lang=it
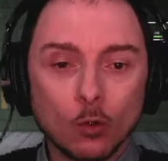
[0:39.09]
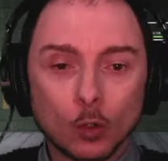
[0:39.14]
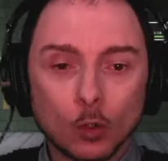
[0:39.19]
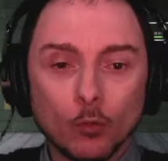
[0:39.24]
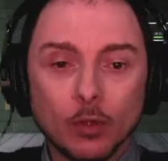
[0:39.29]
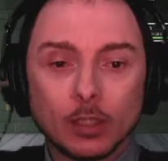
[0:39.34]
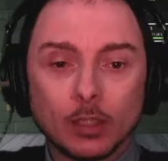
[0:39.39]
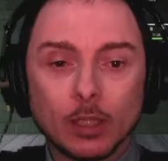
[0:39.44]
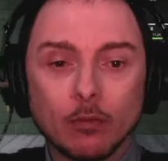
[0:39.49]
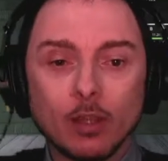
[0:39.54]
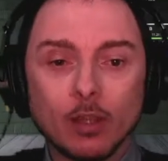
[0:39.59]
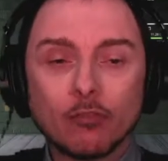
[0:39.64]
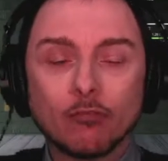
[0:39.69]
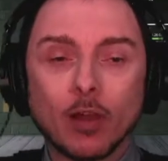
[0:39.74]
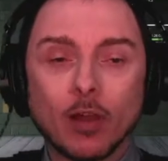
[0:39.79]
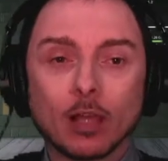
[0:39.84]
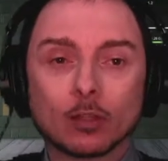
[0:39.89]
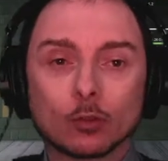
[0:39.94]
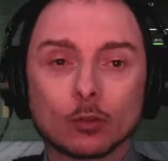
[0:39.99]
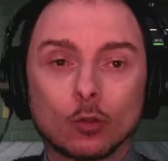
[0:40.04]
dovete aver
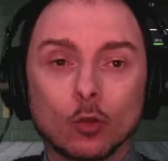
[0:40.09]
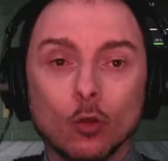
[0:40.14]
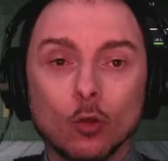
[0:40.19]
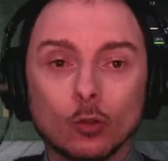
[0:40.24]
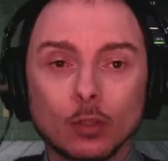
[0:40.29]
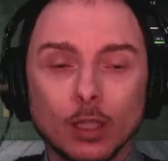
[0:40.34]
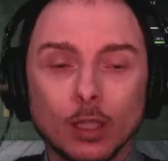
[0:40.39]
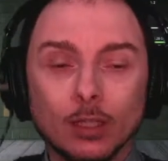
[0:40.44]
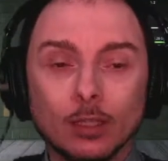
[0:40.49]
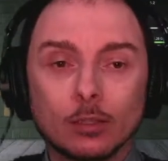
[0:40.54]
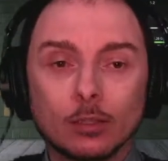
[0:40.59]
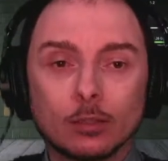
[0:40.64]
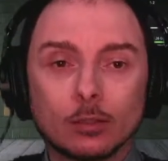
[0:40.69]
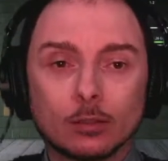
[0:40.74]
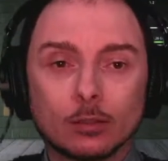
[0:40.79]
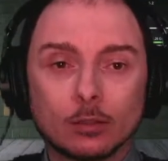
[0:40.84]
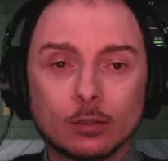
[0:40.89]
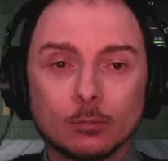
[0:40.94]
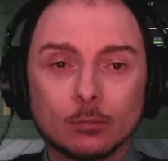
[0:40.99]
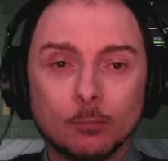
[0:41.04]
fatto dei
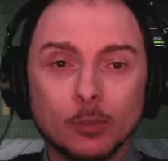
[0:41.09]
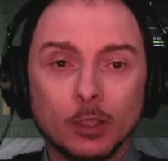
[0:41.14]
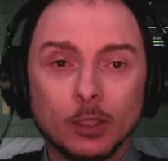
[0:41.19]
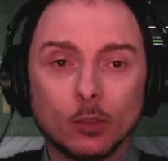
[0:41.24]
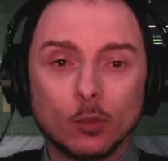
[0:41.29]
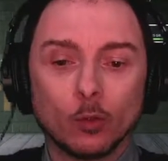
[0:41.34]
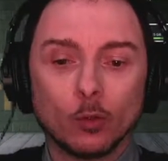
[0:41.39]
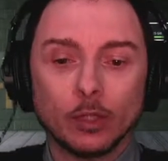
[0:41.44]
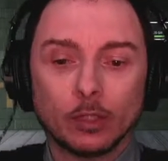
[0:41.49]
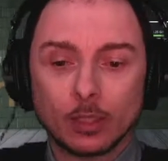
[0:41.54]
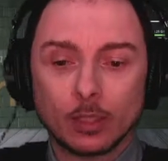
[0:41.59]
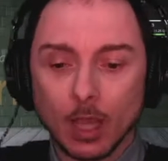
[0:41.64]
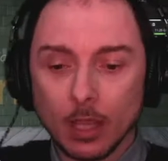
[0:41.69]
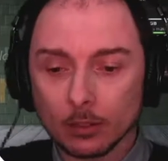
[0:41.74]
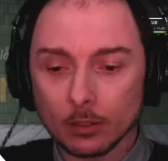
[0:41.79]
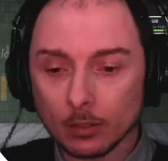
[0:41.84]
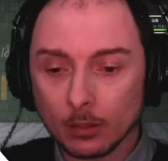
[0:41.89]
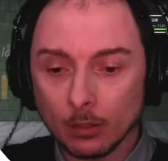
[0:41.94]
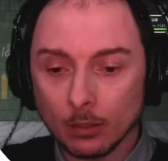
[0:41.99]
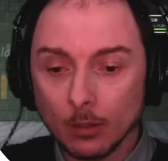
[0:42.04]
piccoli
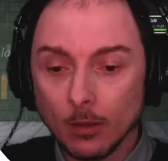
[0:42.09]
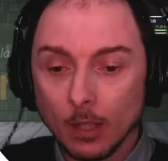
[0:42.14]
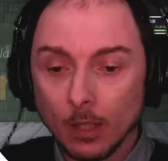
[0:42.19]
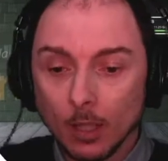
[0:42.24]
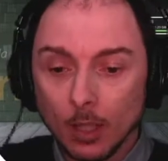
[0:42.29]
test